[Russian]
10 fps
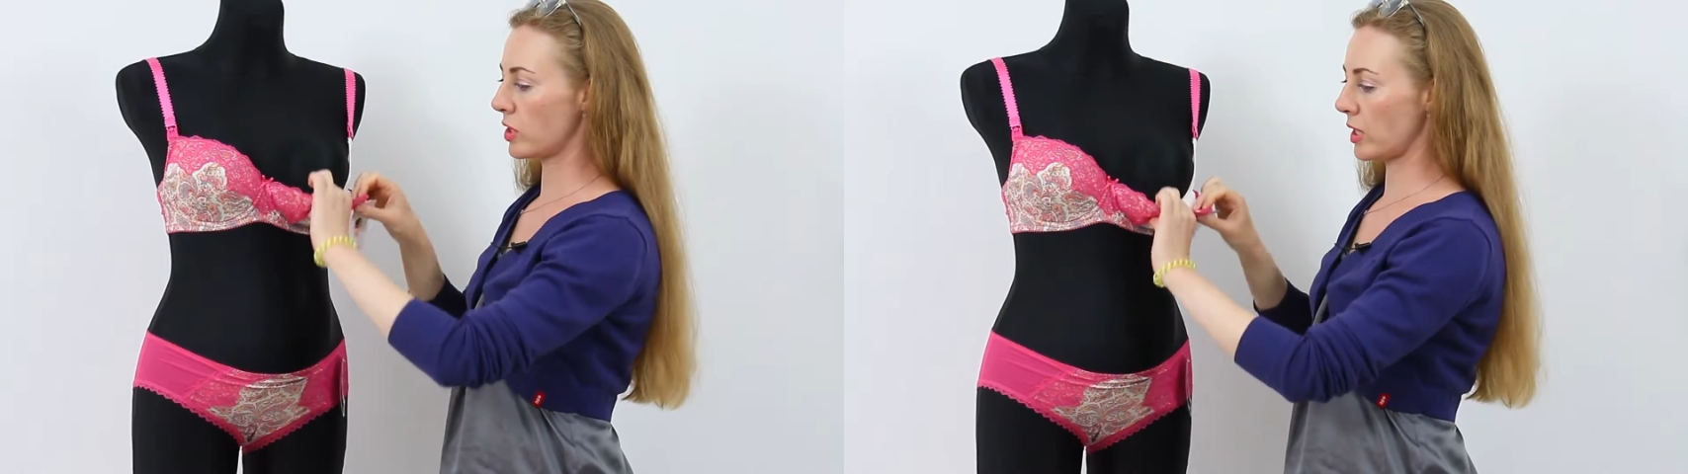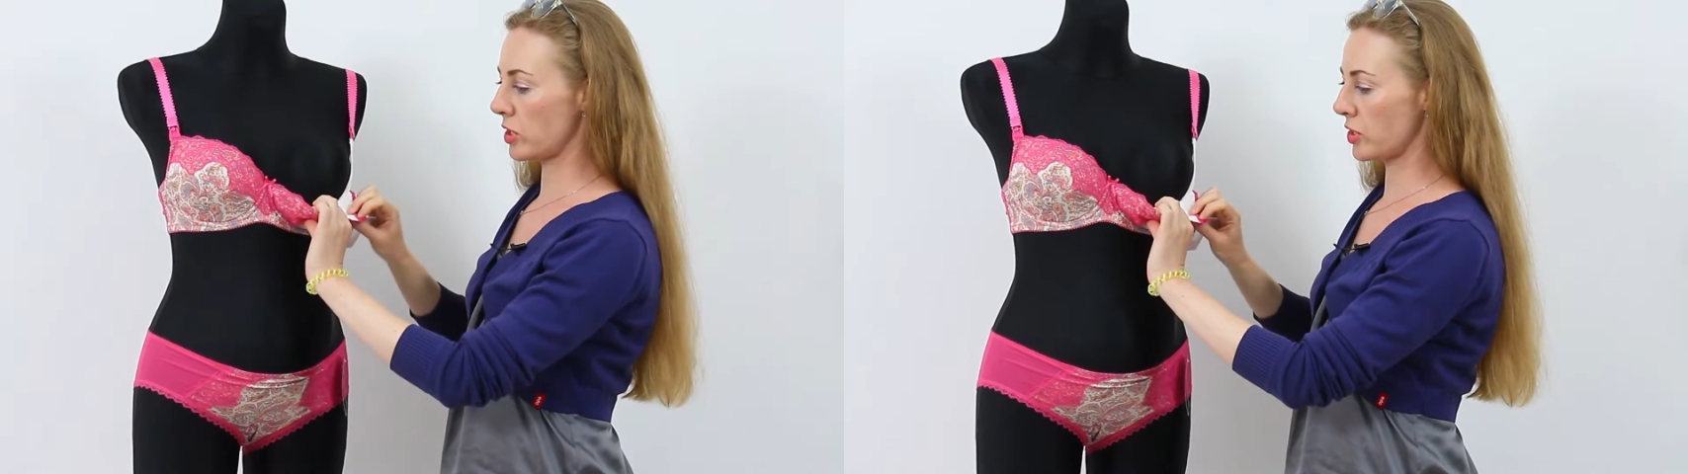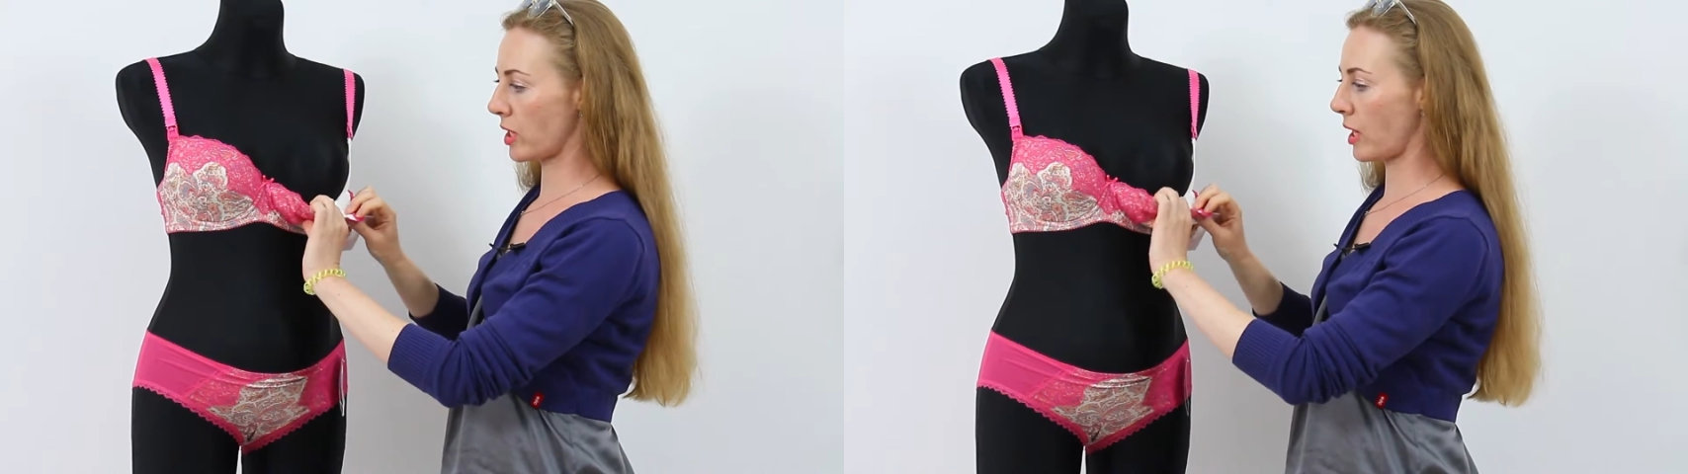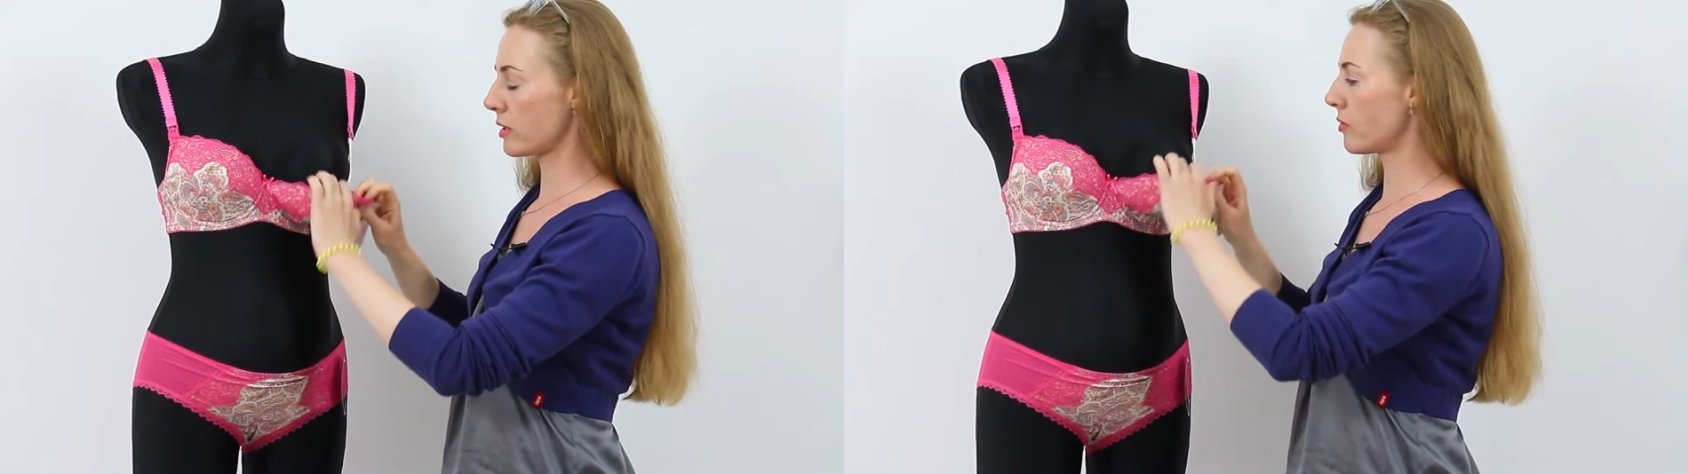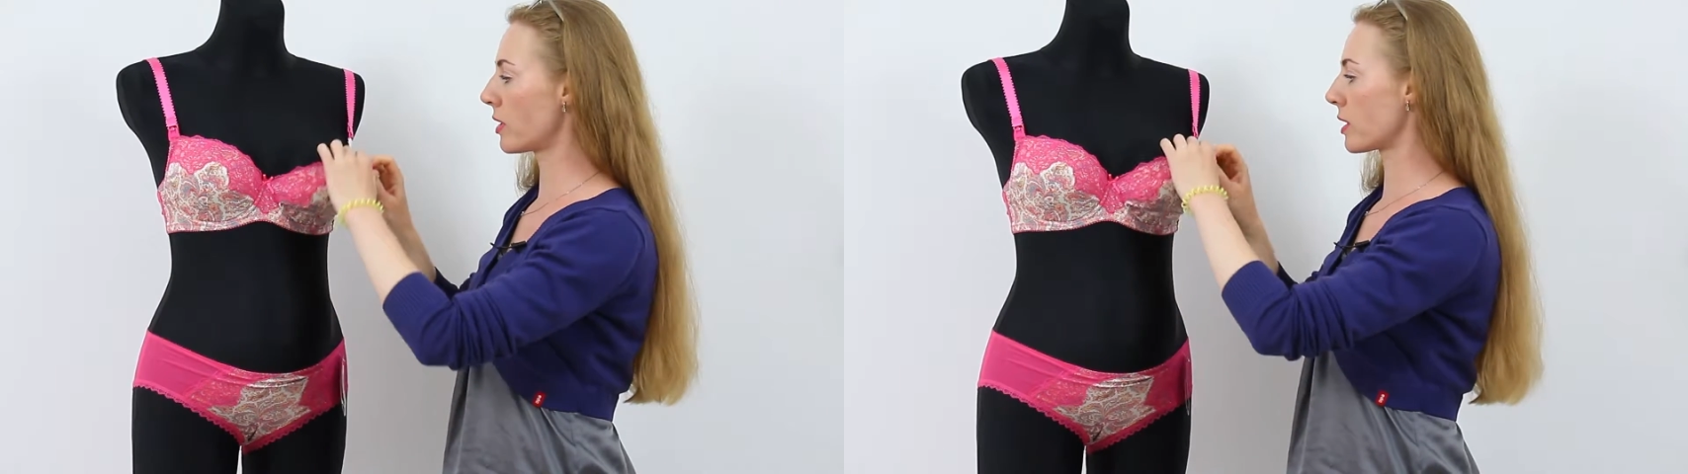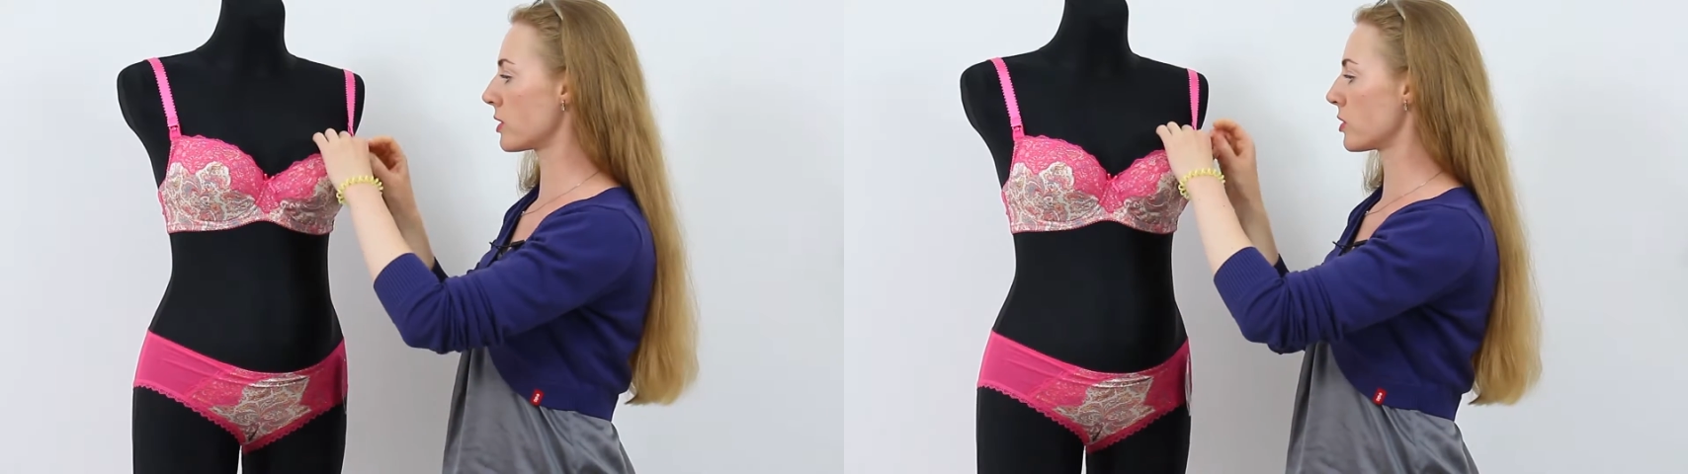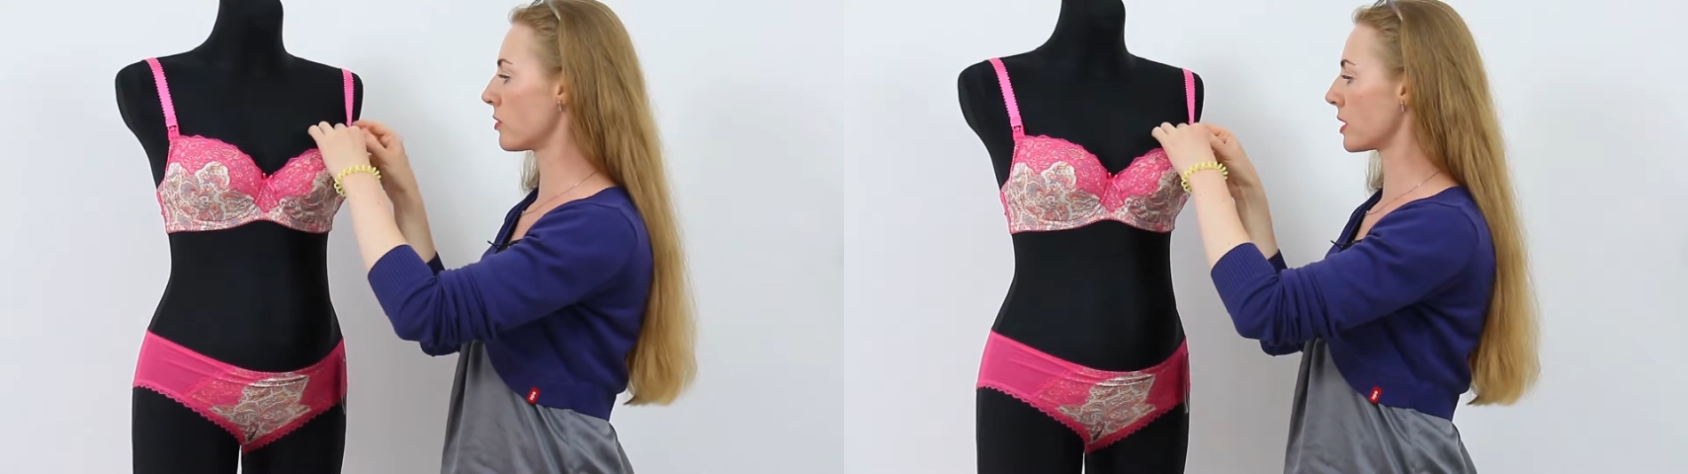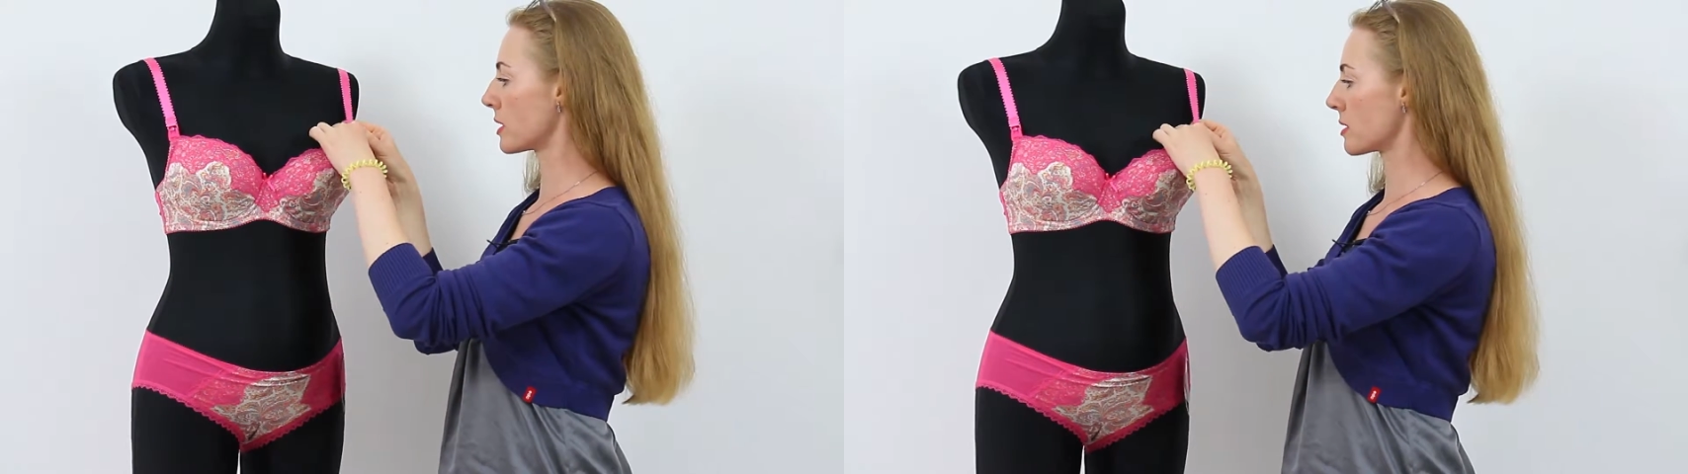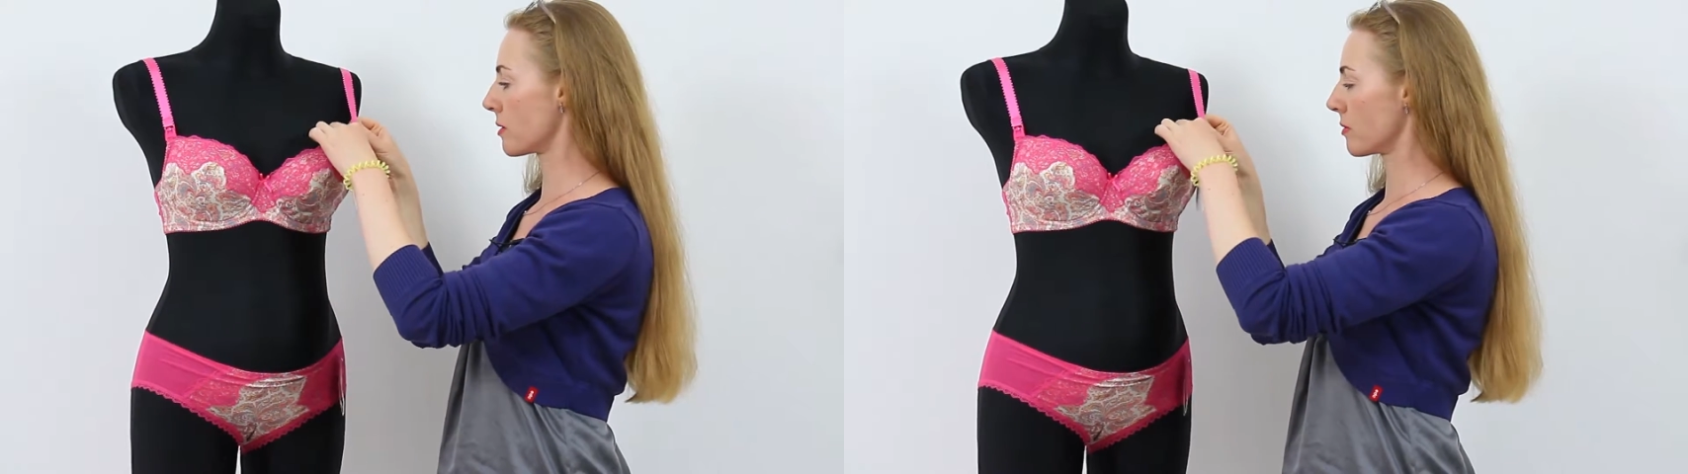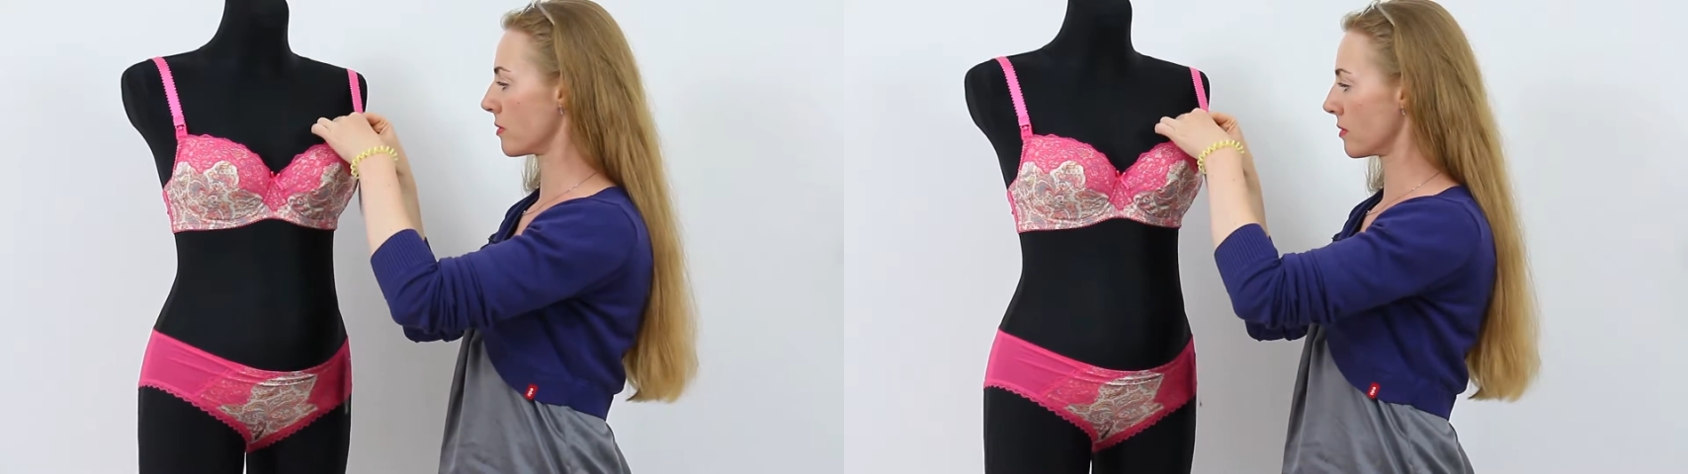Чашечка
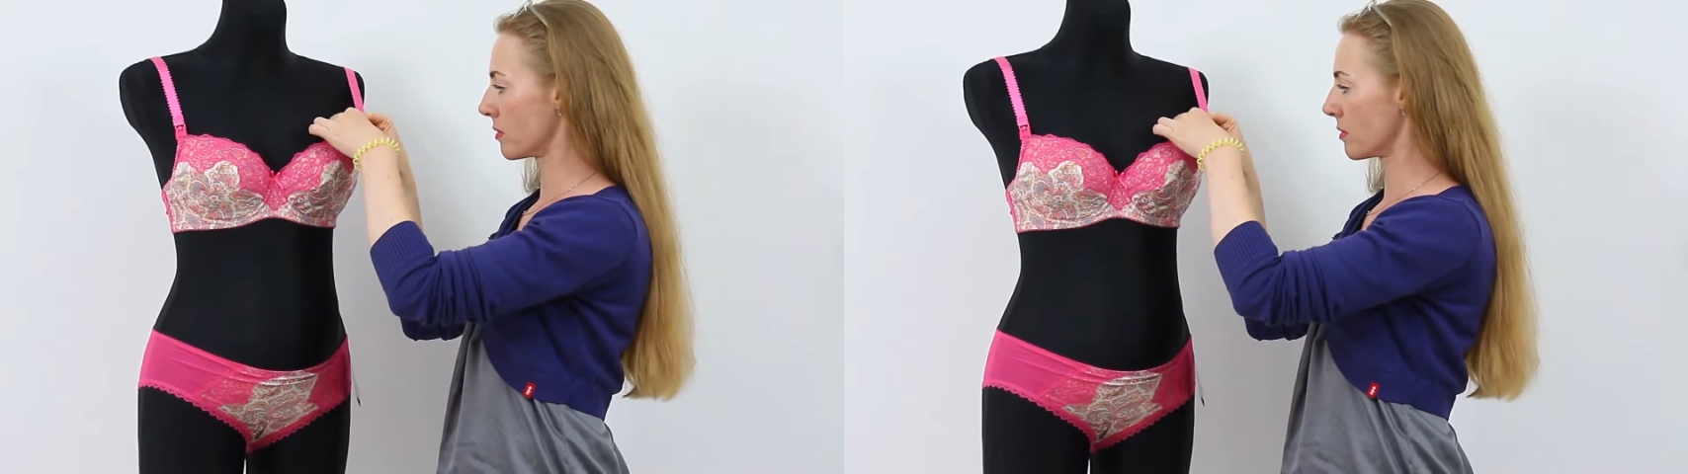отворачивается.